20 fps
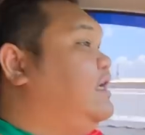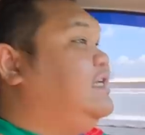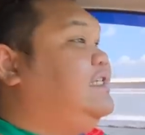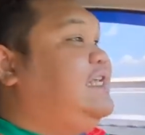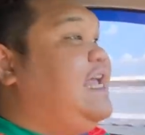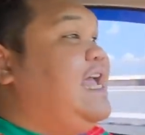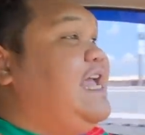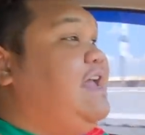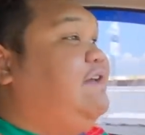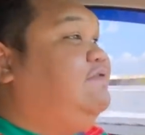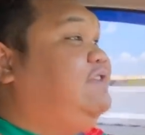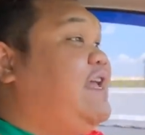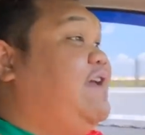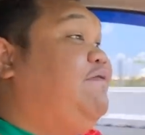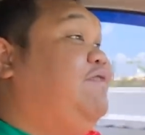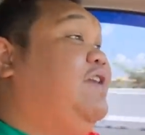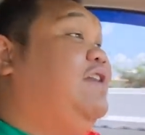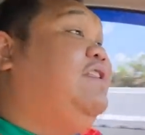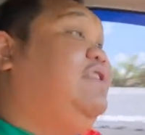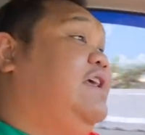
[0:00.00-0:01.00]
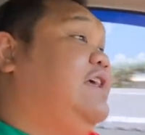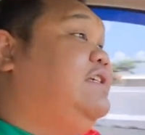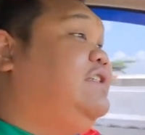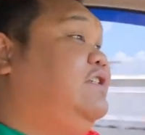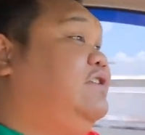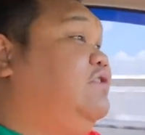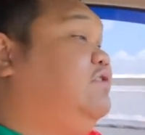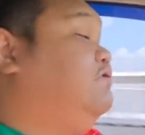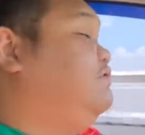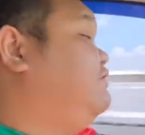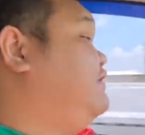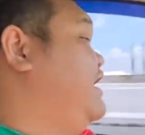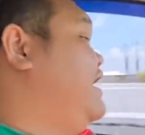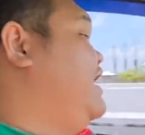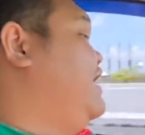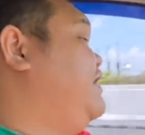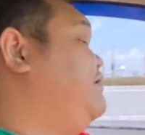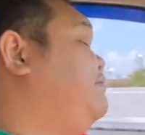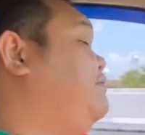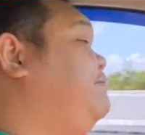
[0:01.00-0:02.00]
Kasi I have several things to do
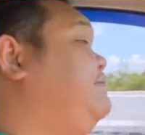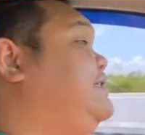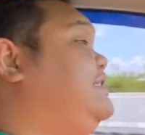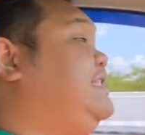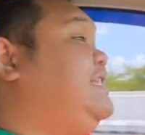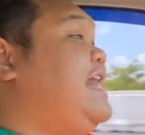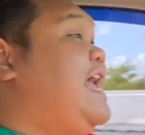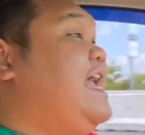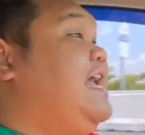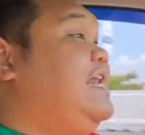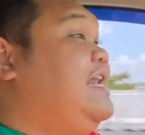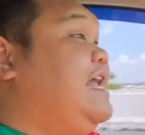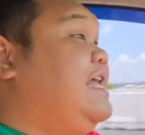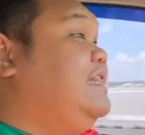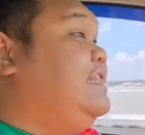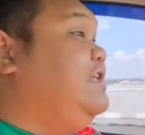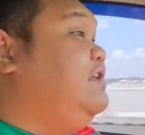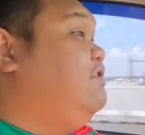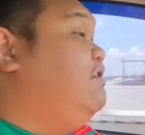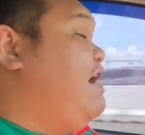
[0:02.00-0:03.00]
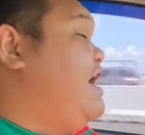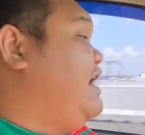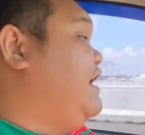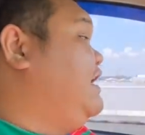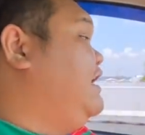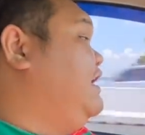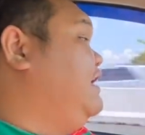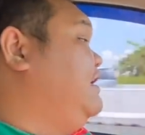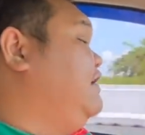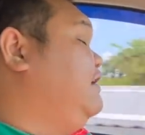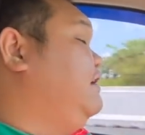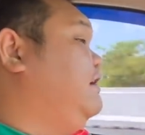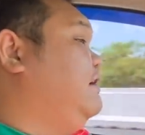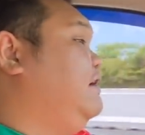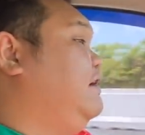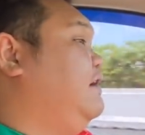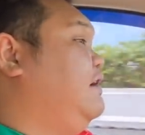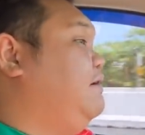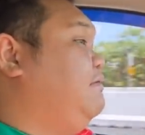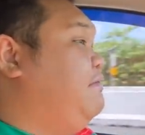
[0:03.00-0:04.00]
there. Bibisitahin natin yung aking
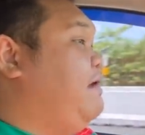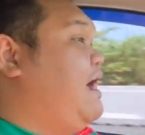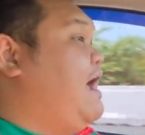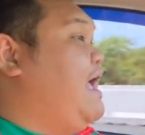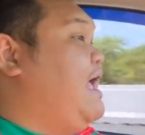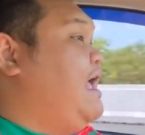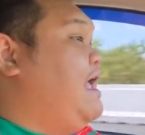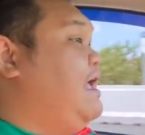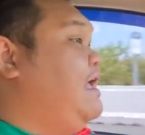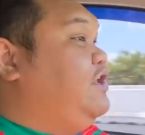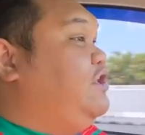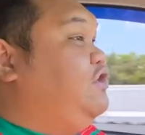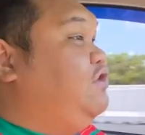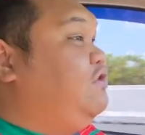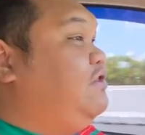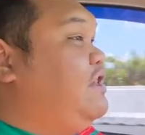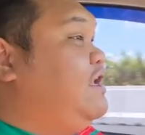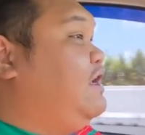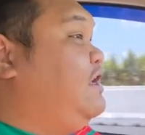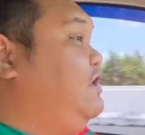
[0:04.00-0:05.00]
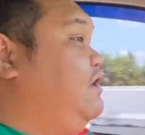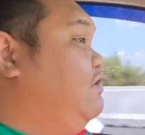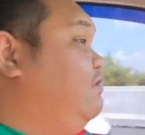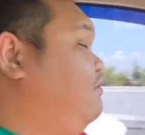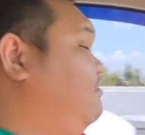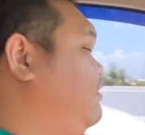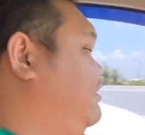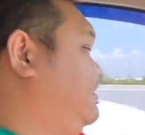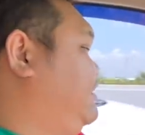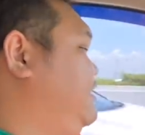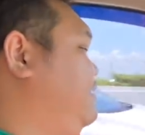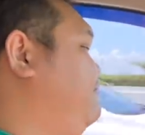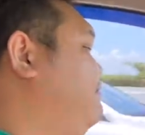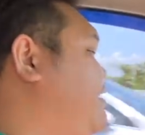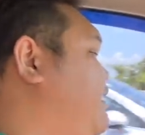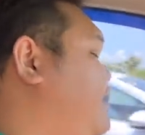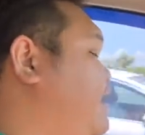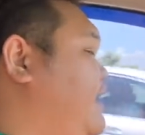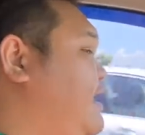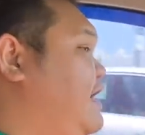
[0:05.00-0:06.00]
mga cute na cute na
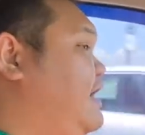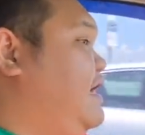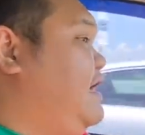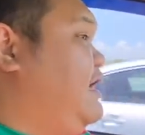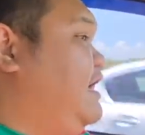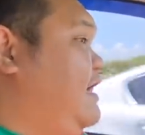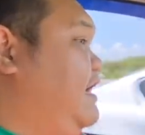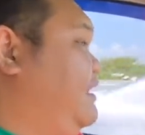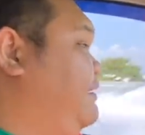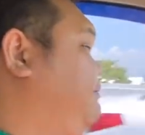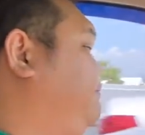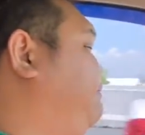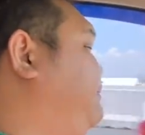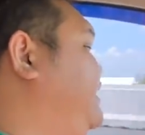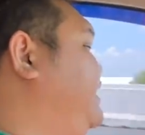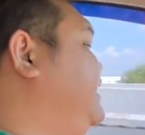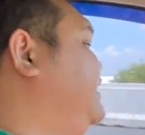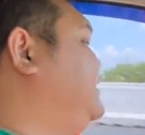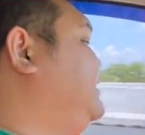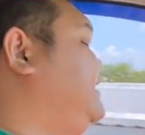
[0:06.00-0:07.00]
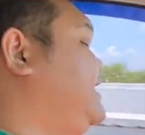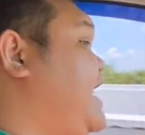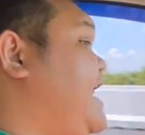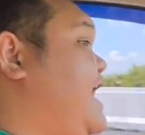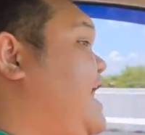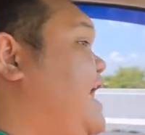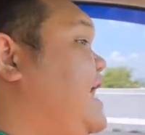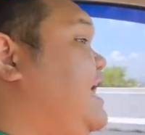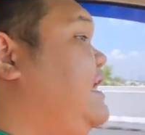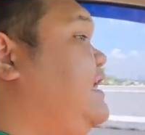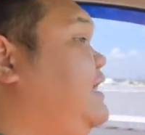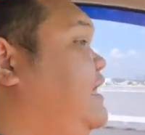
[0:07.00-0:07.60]
mga pinsan